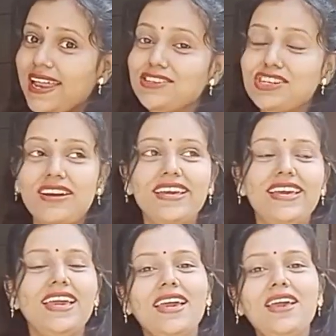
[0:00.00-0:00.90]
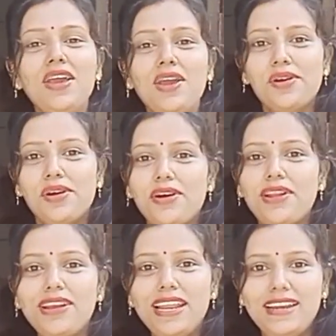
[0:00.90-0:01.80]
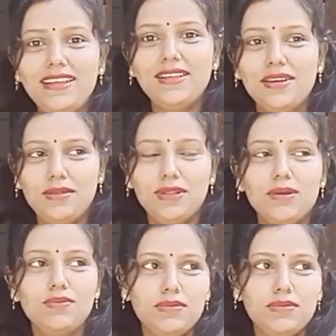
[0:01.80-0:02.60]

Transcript: चल रही हैं और मतलब